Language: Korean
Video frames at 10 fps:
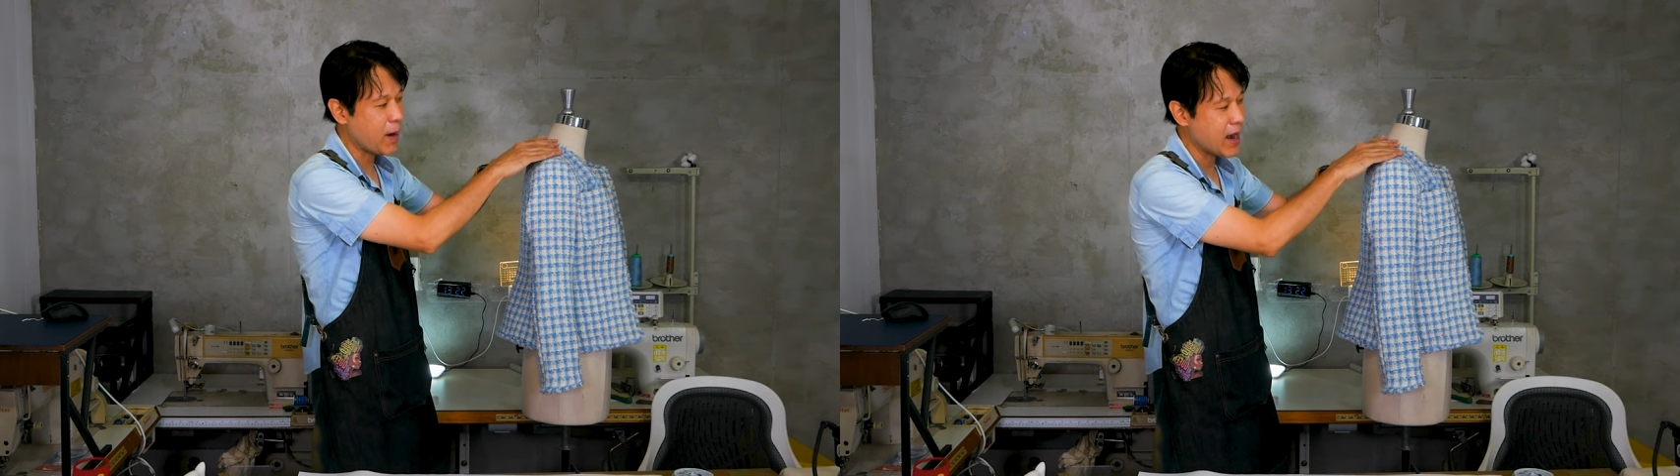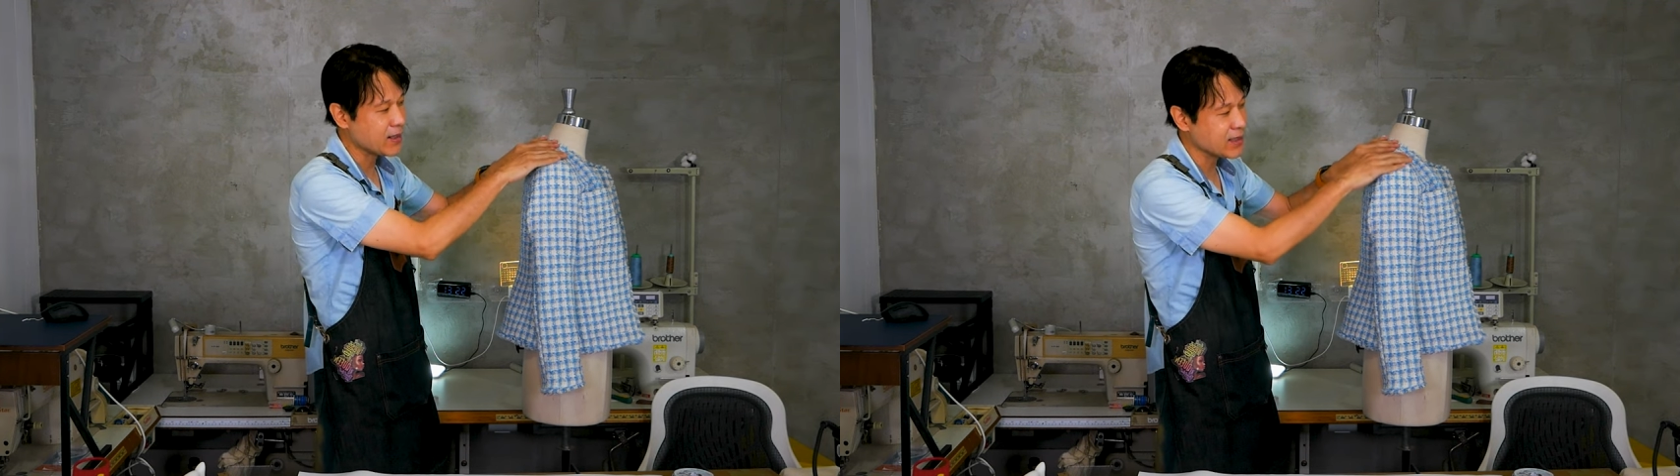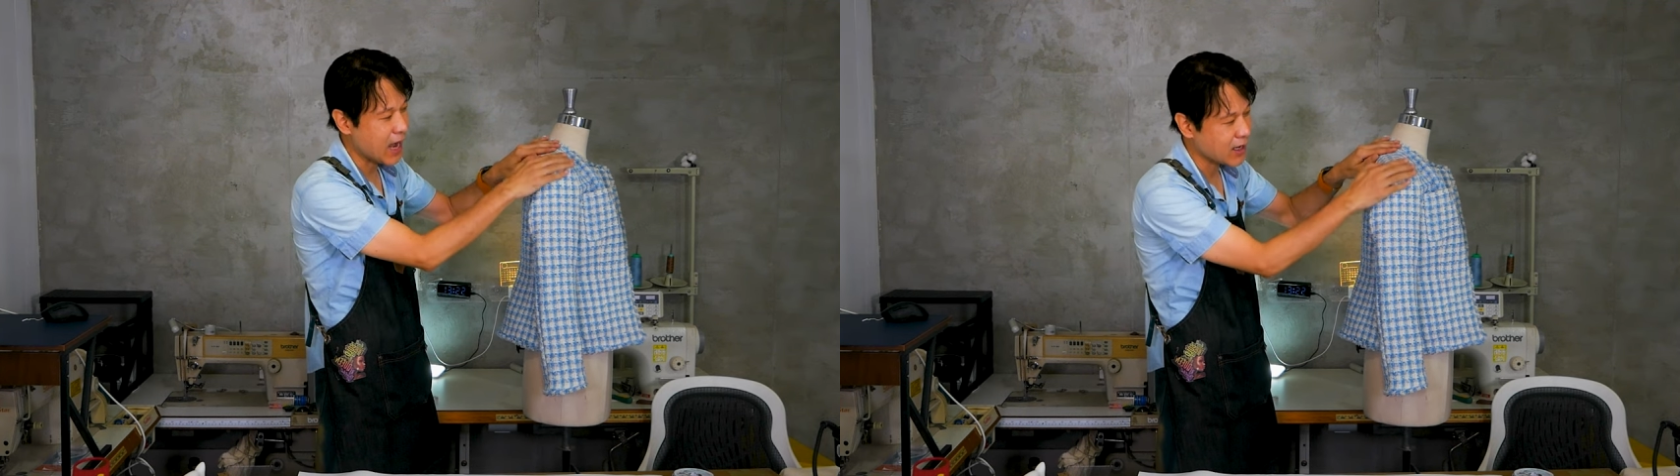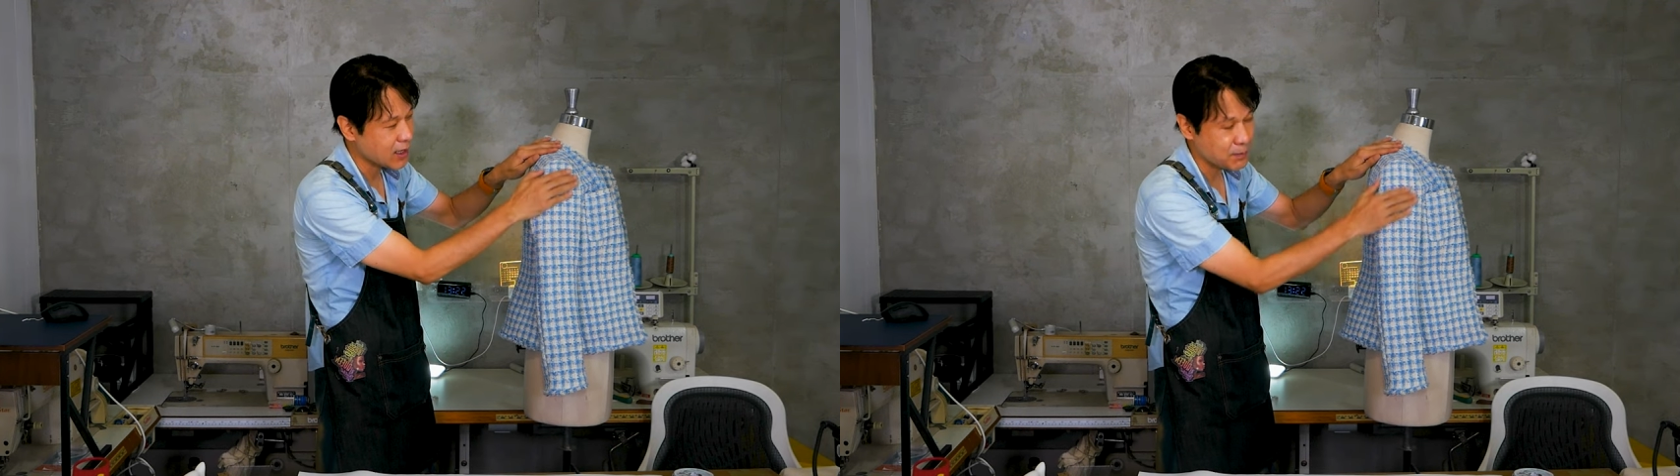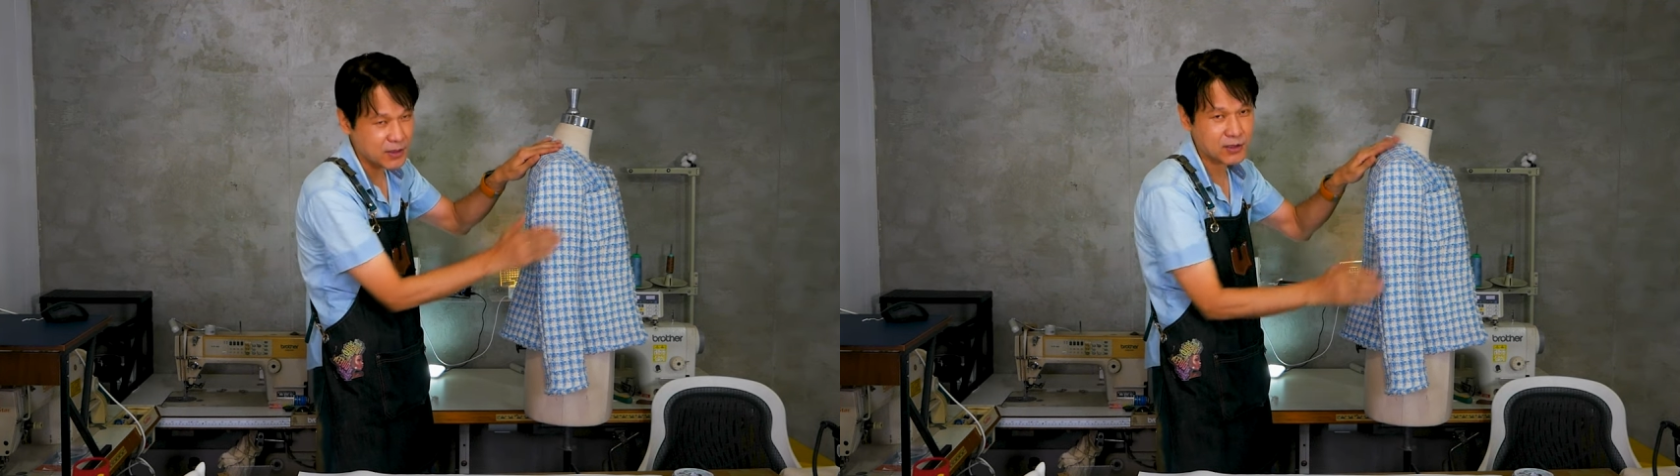반
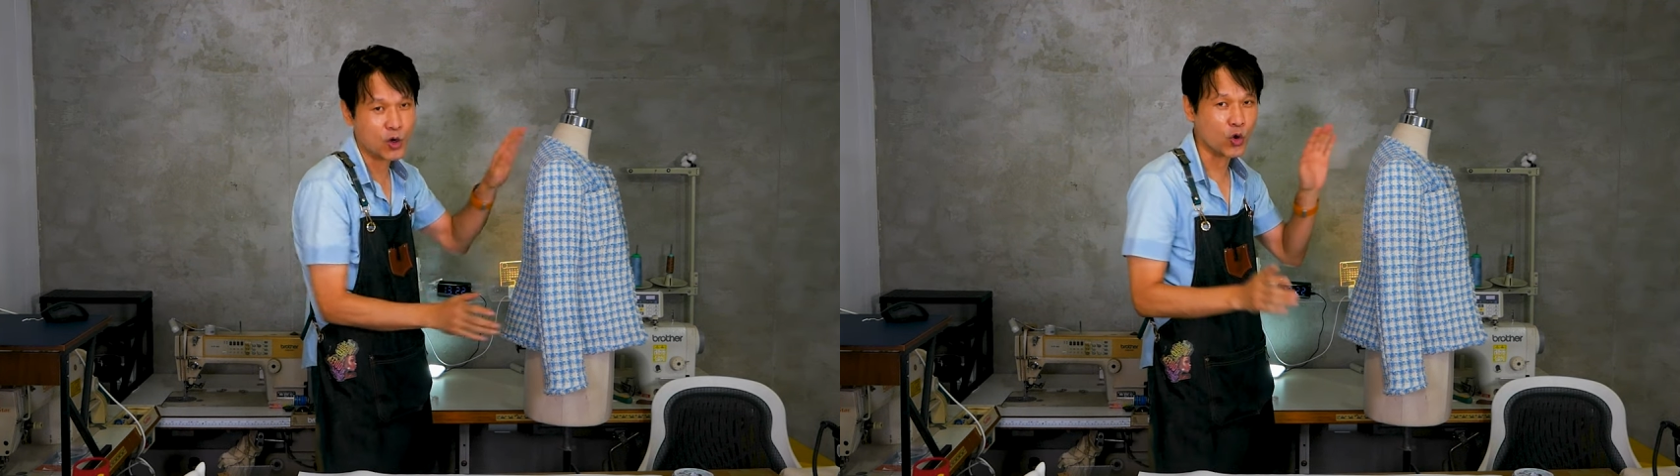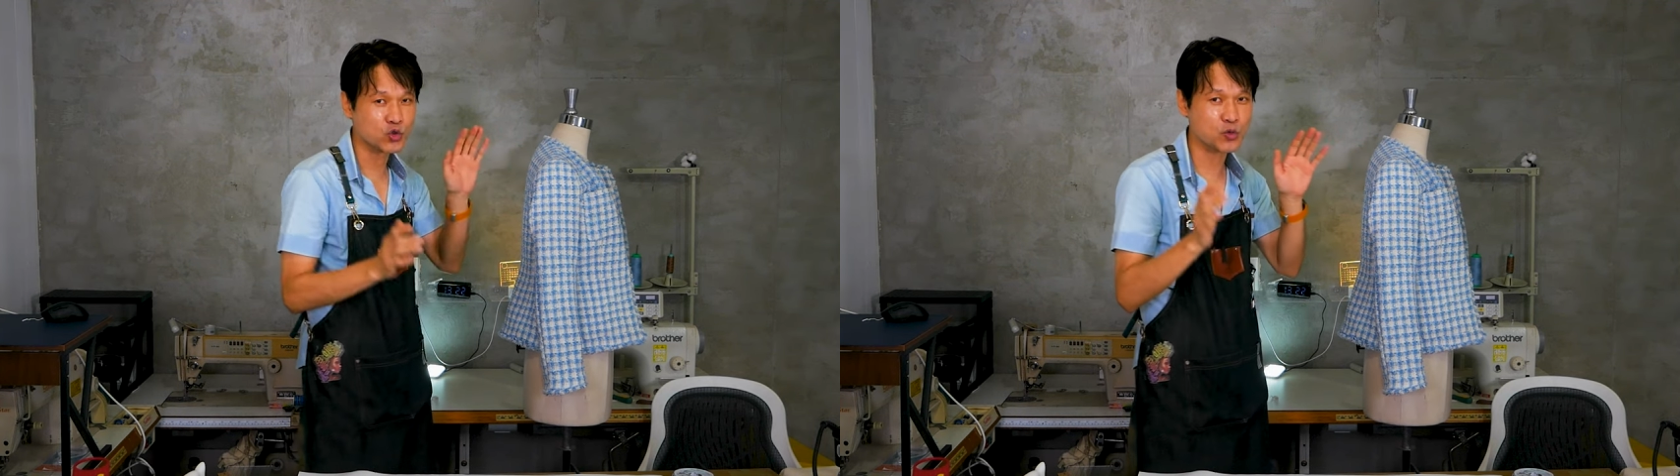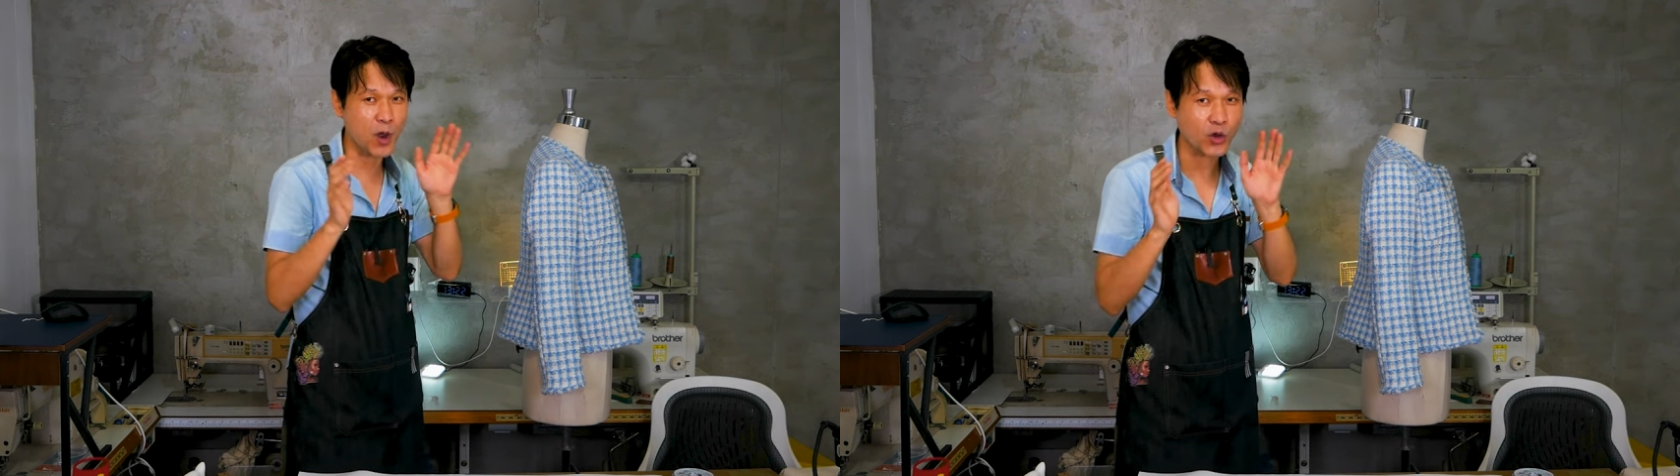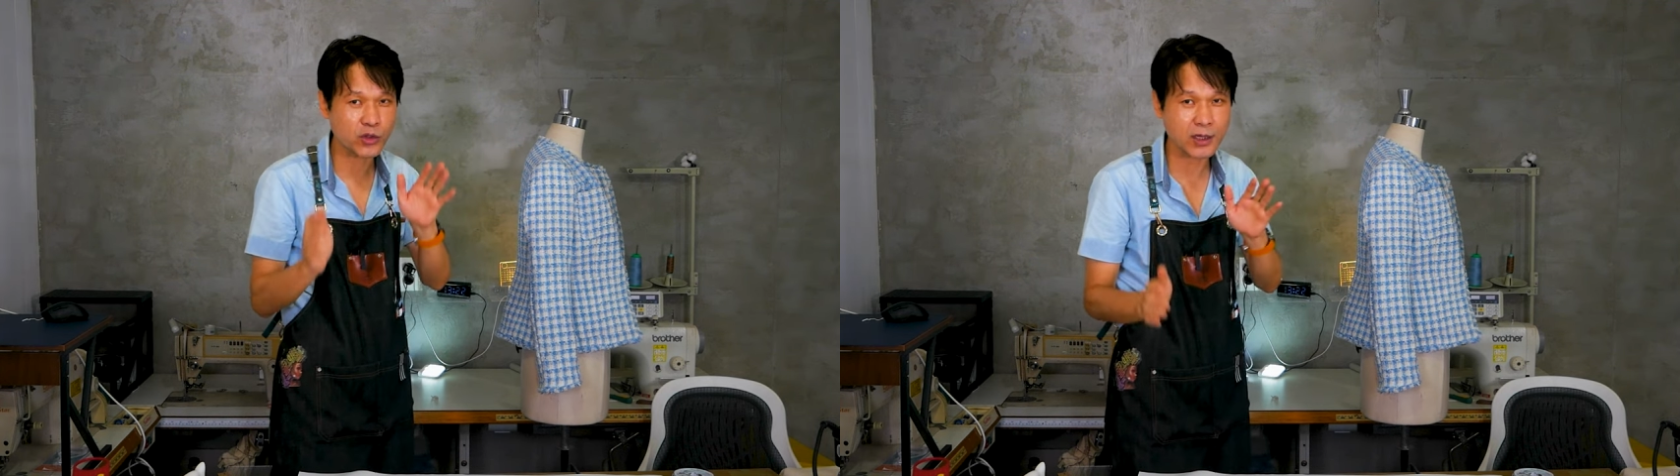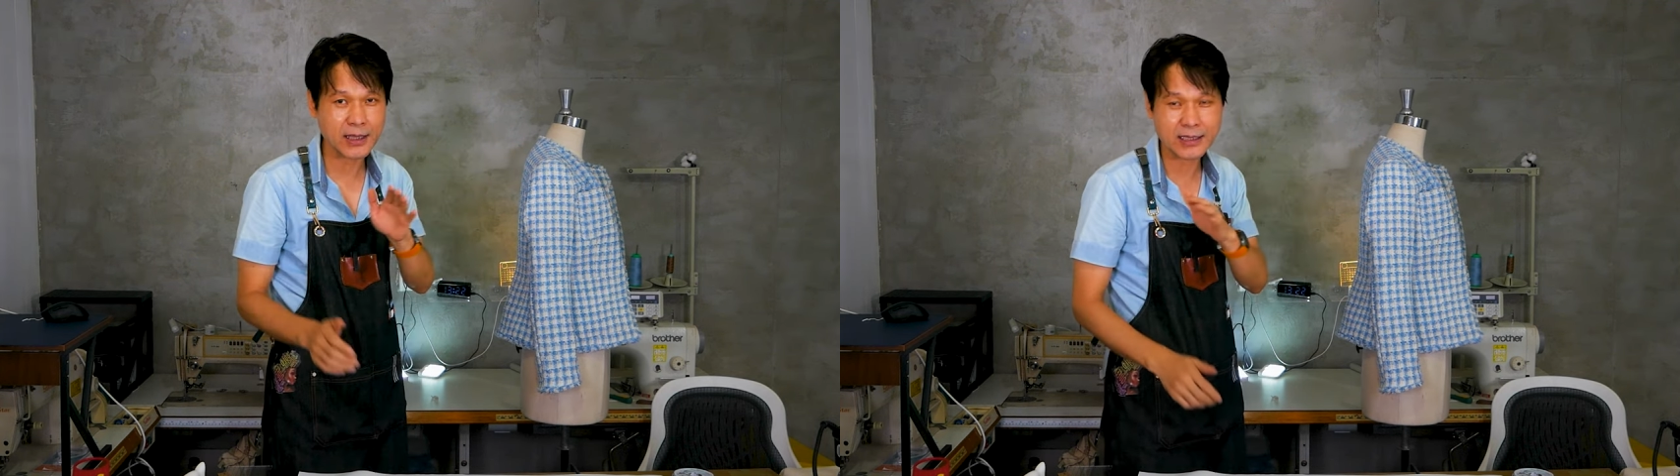라그랑 패드를 넣어주면
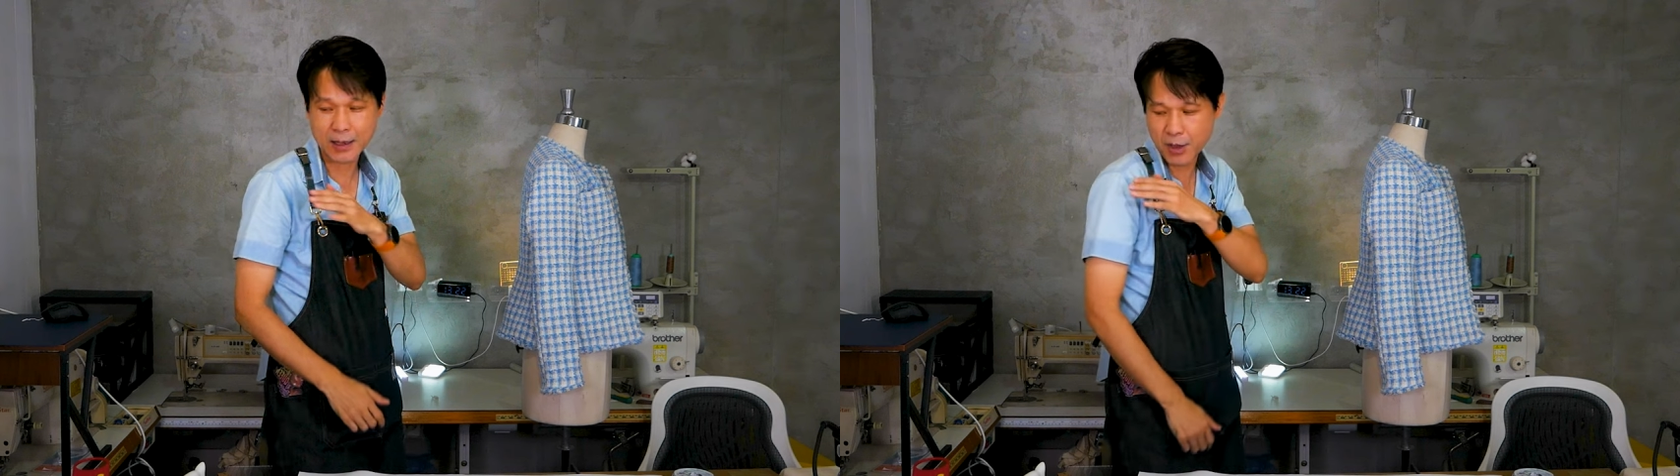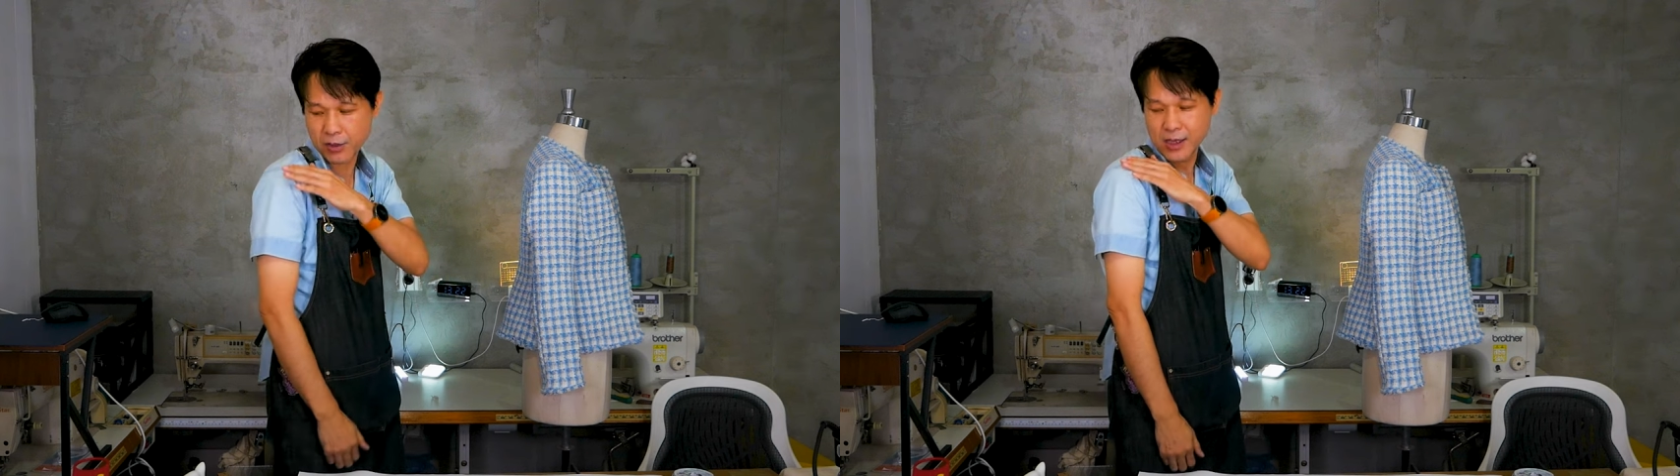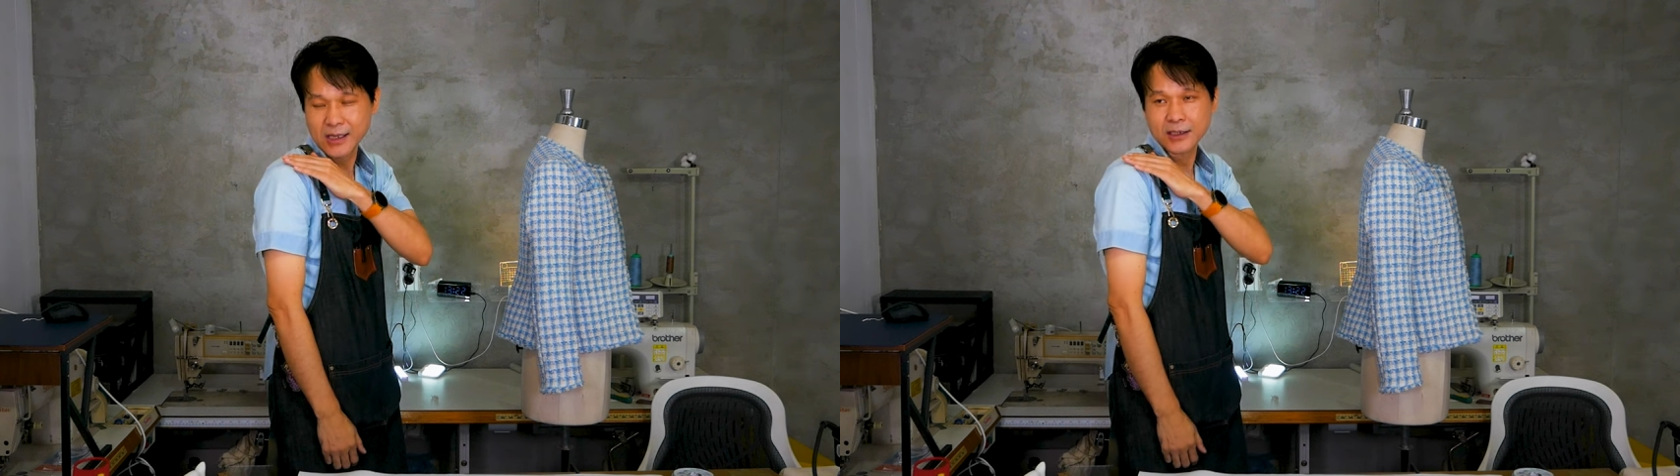어떻게 됐냐면